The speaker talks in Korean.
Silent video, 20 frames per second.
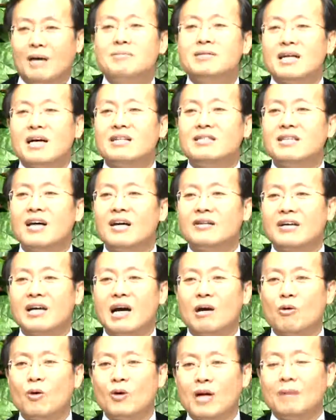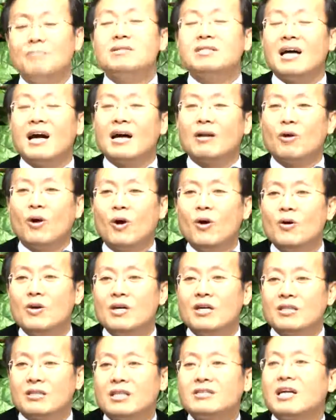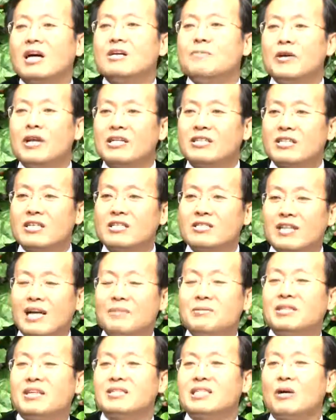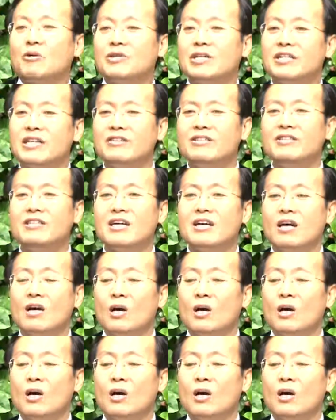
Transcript: 여러분 올 한 해 동안 감사하는 자가 되라고 감사로